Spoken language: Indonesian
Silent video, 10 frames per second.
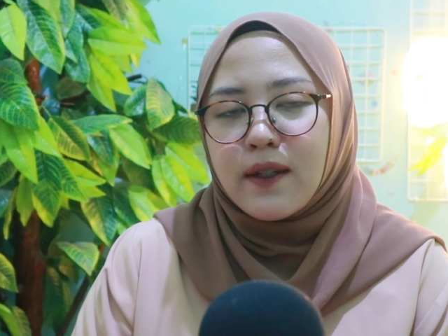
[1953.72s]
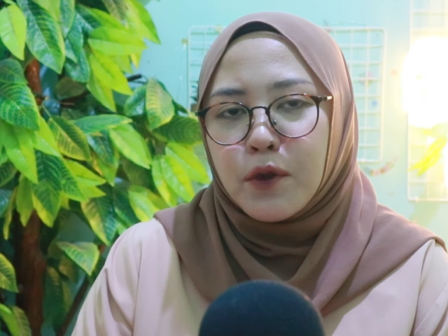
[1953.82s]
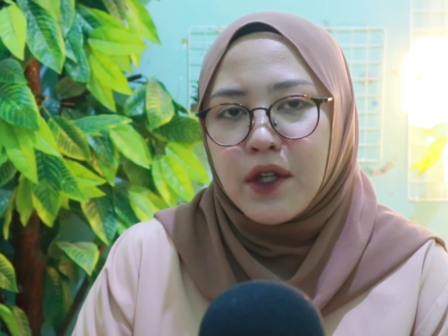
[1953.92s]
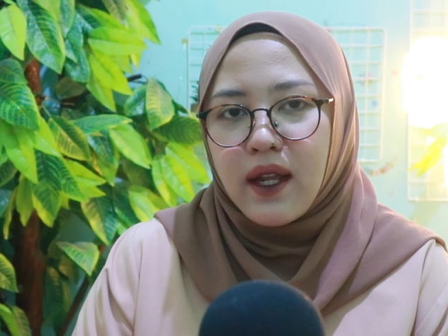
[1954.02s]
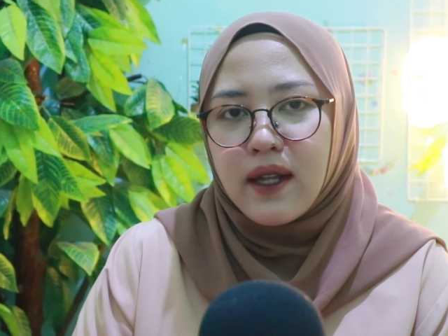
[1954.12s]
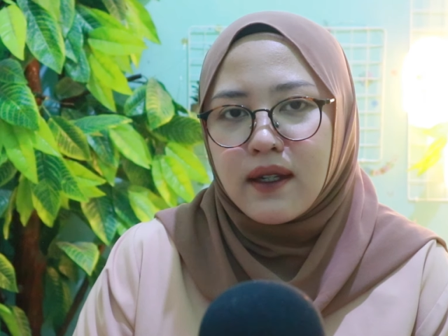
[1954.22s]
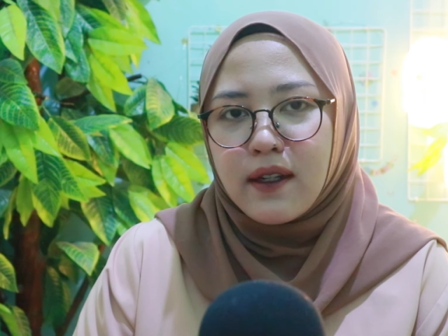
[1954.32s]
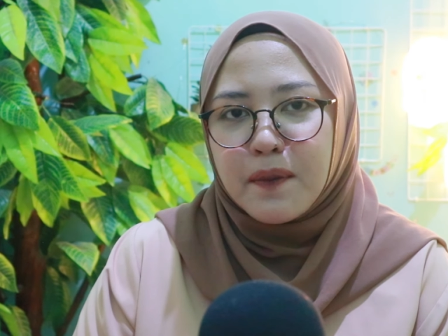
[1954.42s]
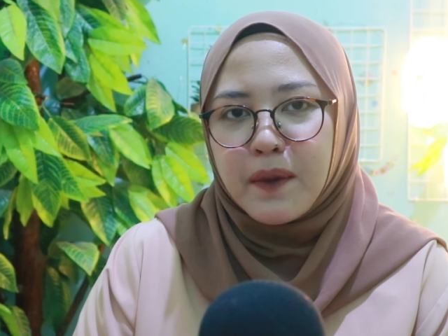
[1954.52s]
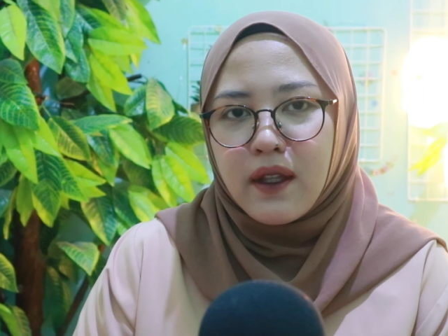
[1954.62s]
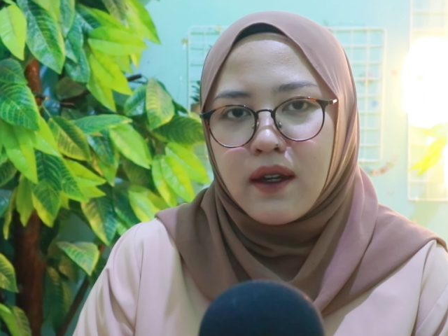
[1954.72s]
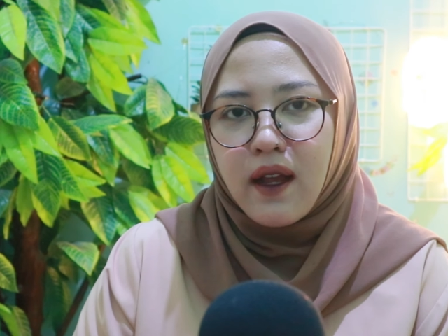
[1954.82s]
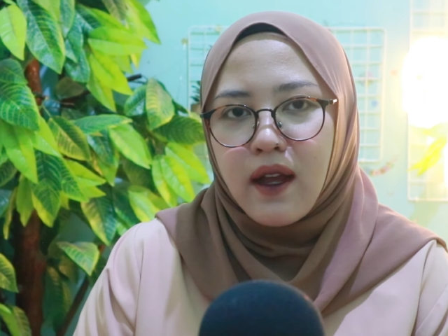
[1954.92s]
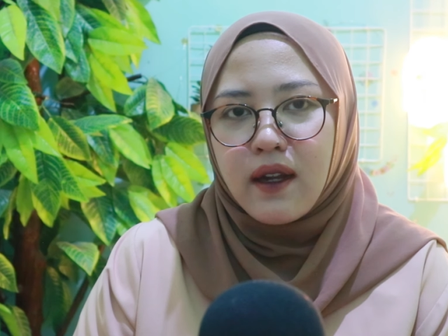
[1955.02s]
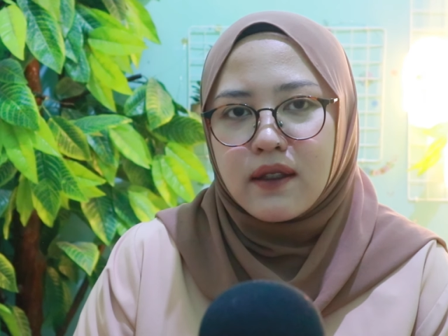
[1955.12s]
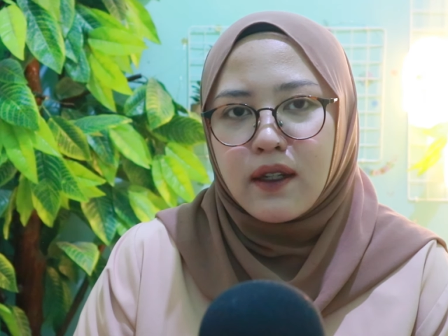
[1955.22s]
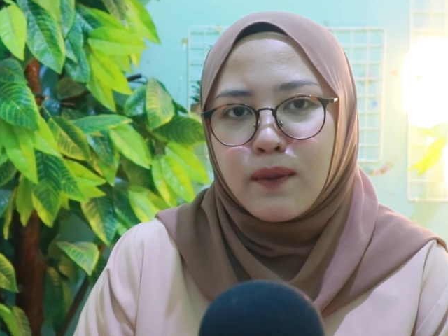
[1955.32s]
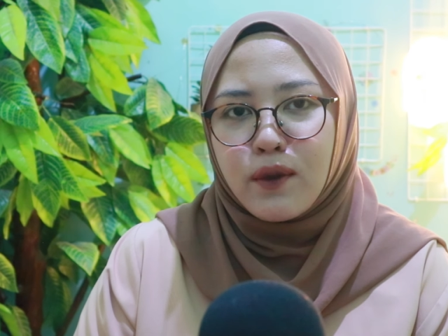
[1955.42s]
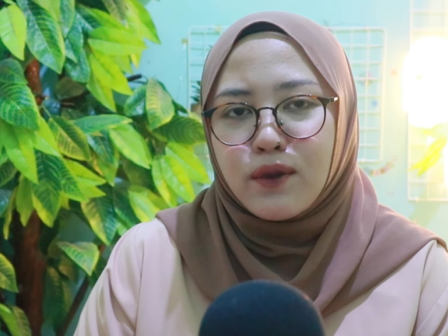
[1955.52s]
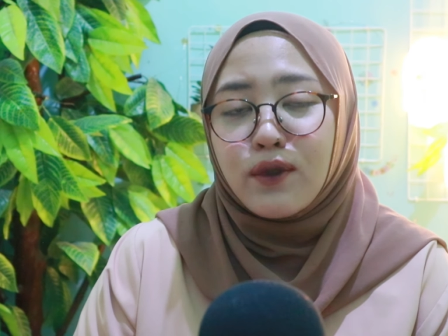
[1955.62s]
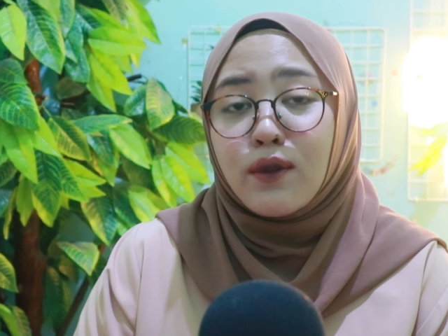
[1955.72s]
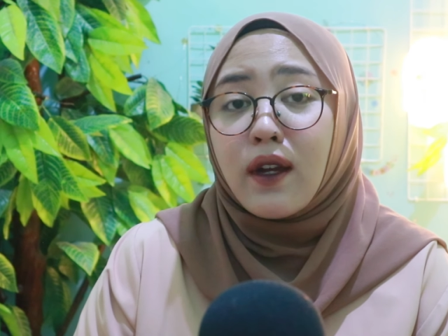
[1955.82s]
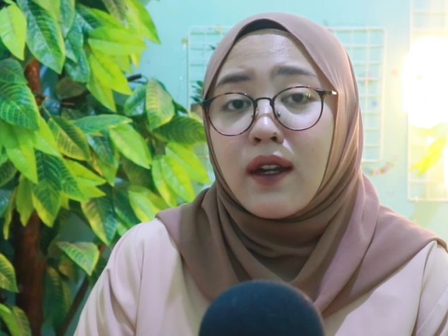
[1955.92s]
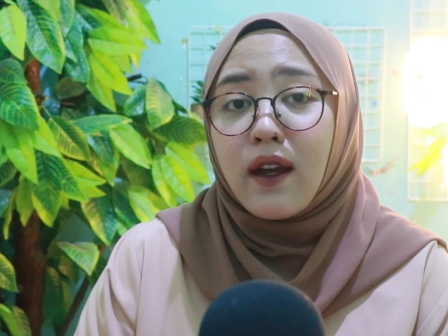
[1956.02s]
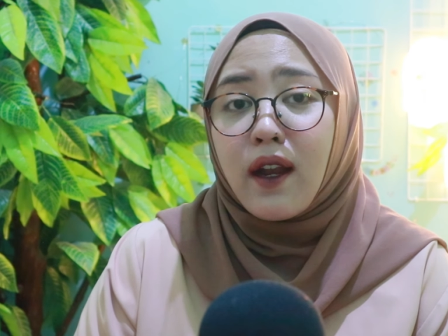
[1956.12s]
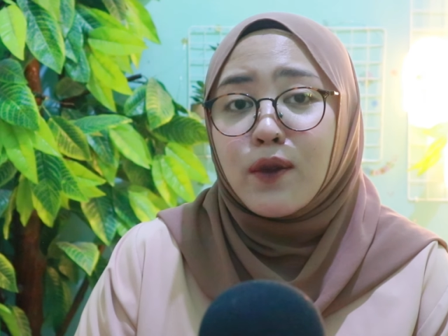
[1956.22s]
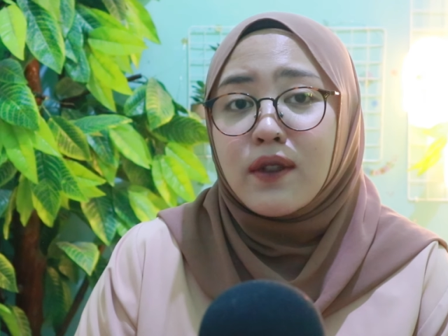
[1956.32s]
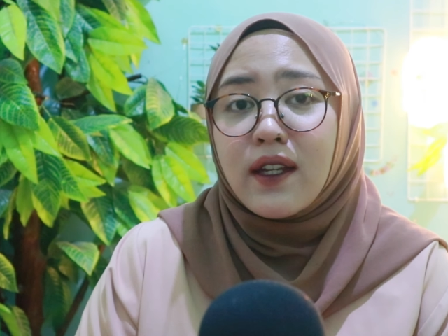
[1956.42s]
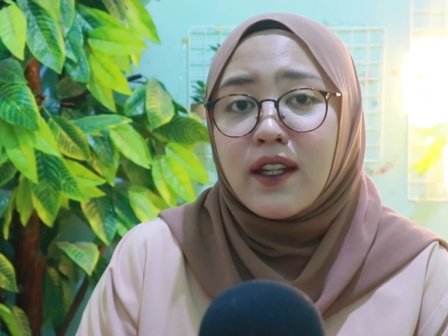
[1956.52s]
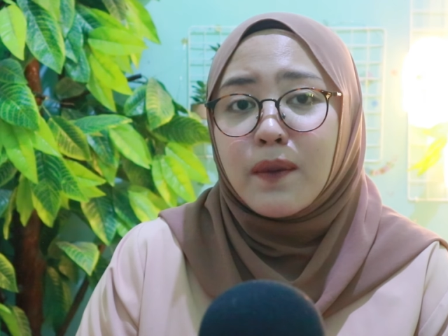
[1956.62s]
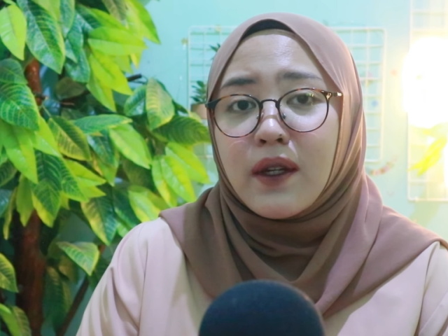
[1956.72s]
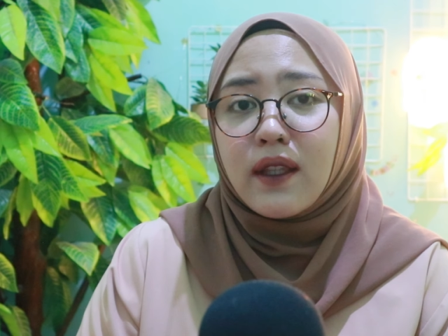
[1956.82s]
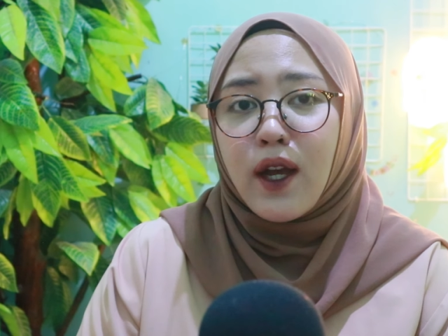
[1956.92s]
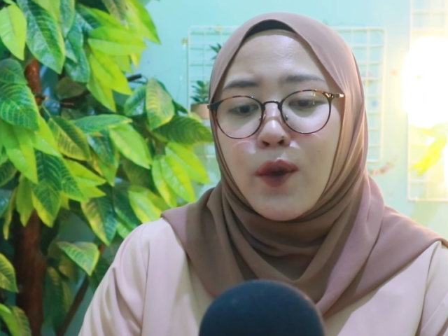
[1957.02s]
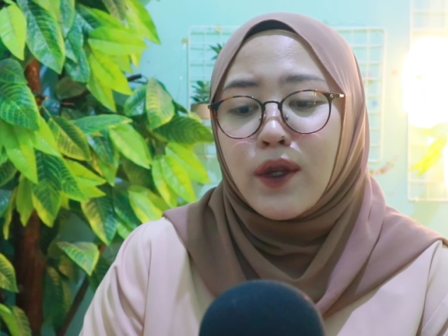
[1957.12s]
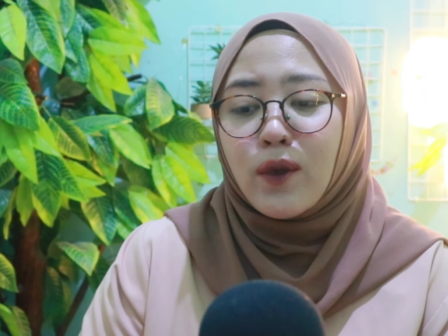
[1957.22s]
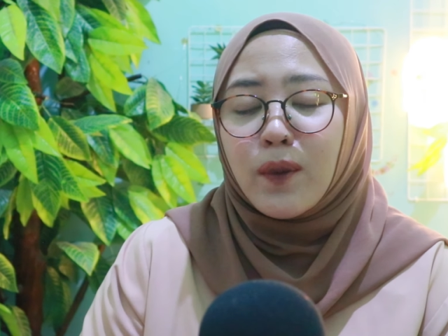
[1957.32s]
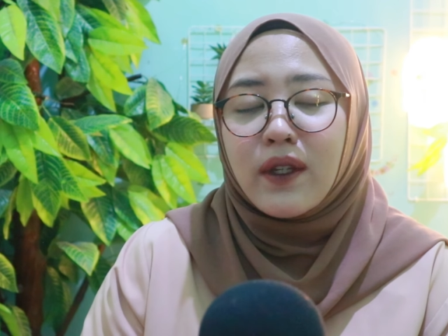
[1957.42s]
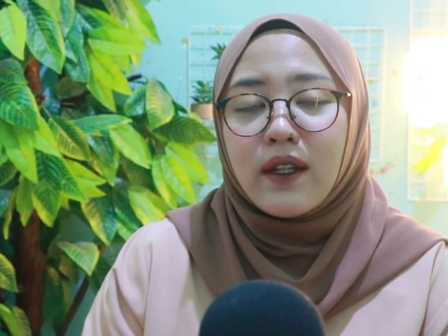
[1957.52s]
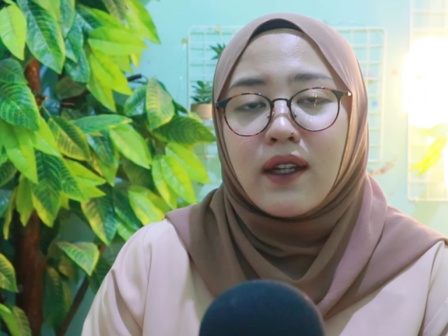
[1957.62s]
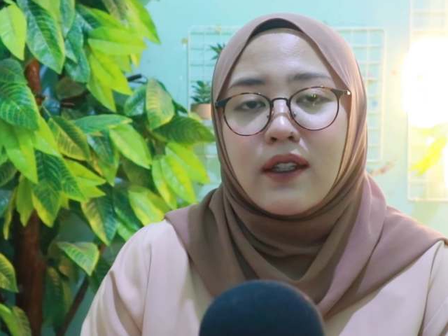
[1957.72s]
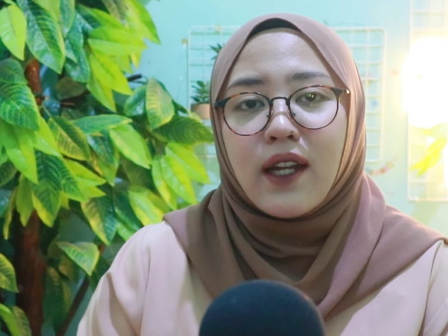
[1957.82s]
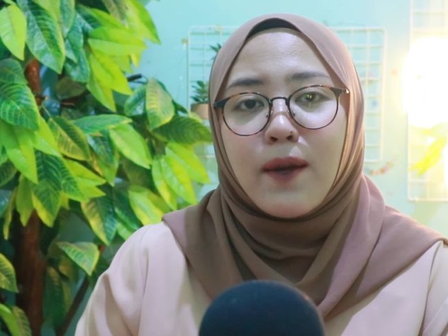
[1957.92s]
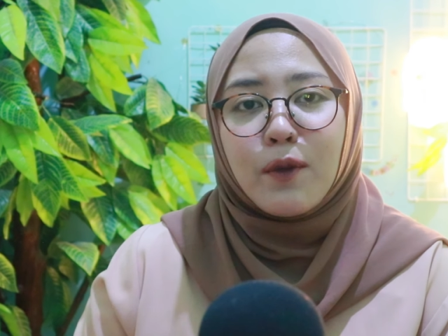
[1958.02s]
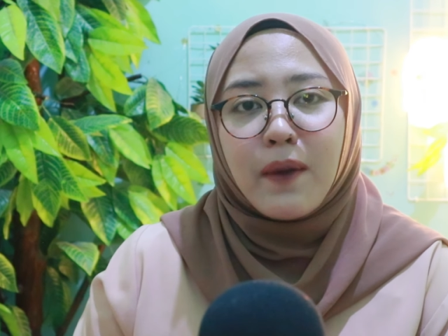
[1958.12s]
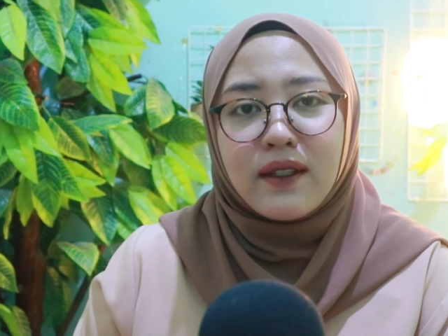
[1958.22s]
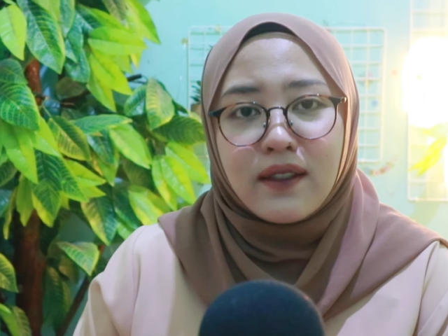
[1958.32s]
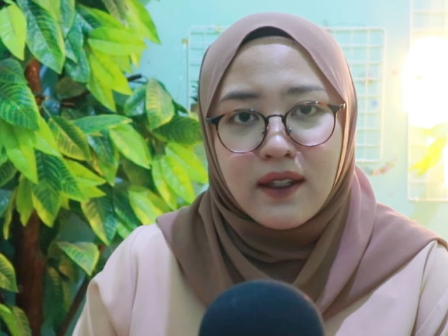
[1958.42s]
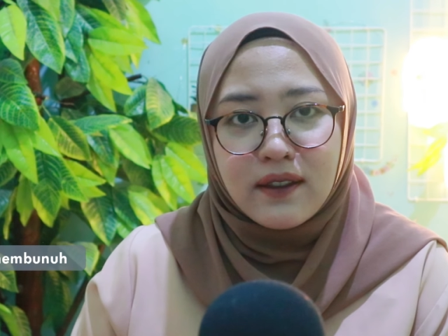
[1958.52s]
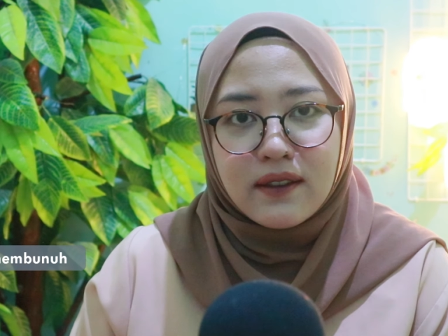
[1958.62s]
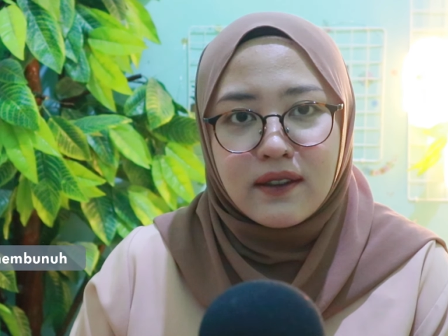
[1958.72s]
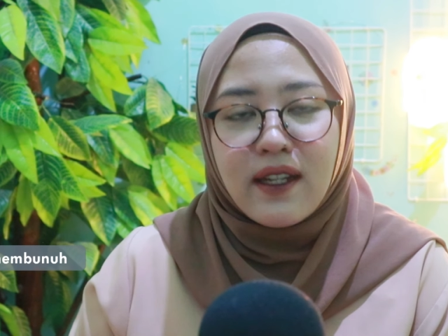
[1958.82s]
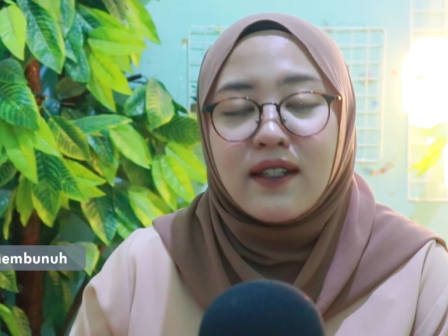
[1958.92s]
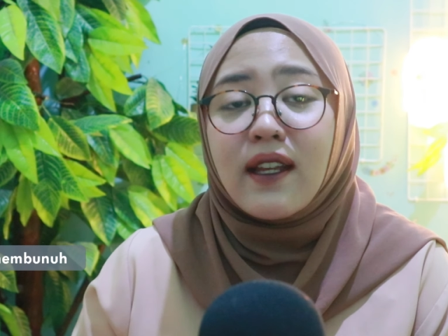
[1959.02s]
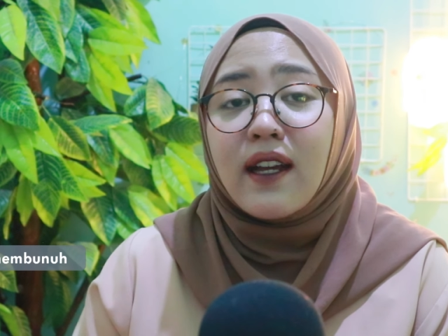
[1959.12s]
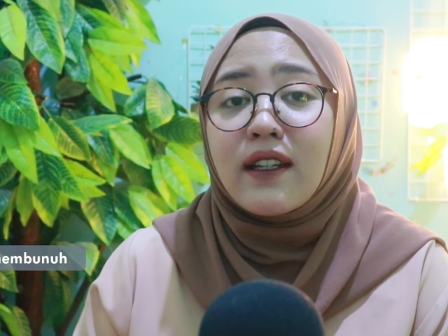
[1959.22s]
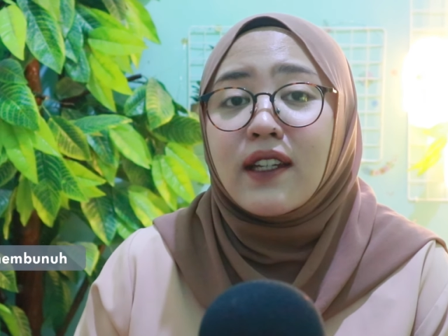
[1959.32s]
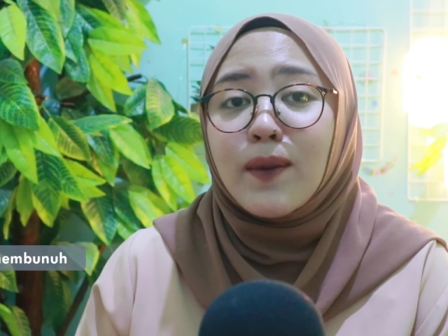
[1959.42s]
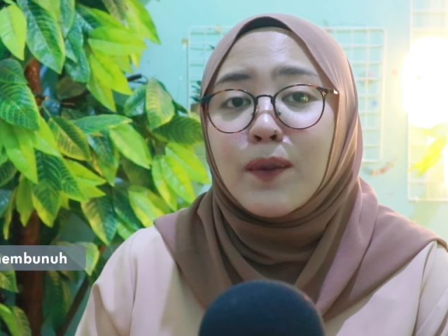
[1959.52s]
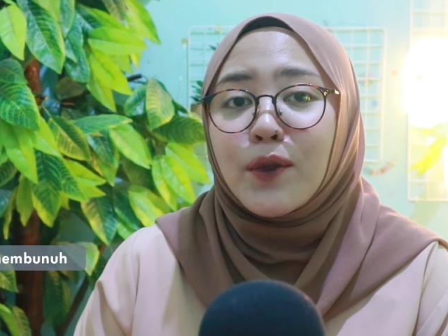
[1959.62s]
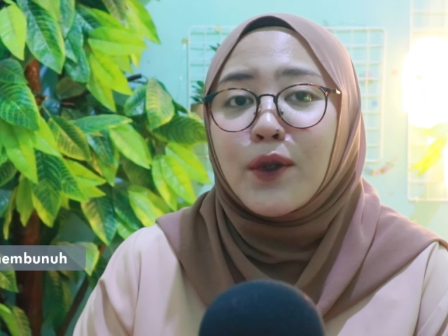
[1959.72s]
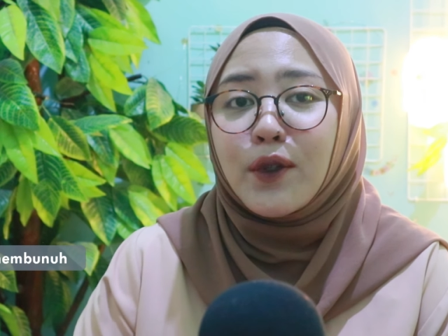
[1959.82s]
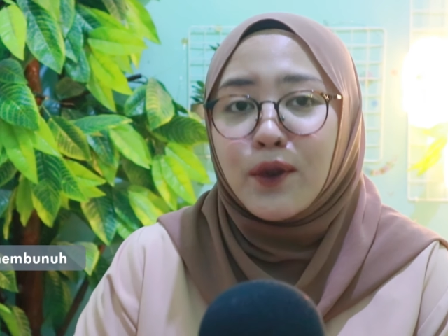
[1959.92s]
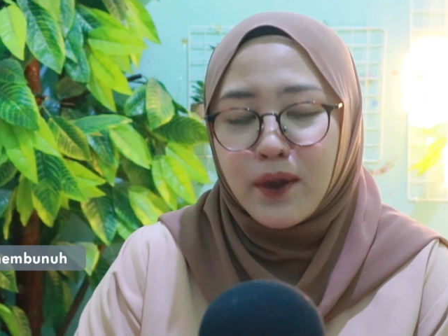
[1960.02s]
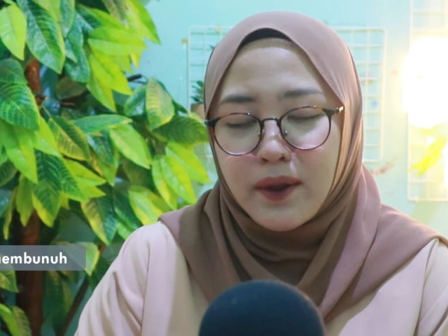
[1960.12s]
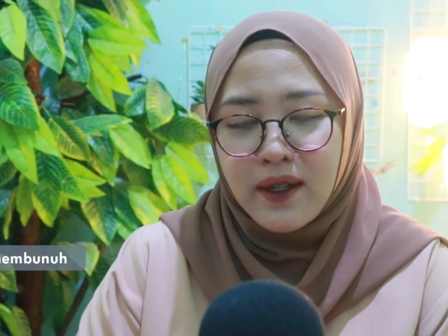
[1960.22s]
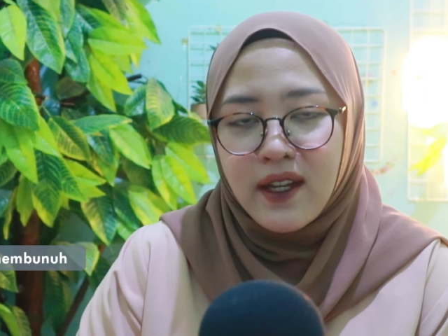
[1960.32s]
Kemudian alasan keempat adalah alasan yang menunjukkan kalau Zakir mengetahui Nur meninggal di dalam rumahnya dan Zahir yang Nur.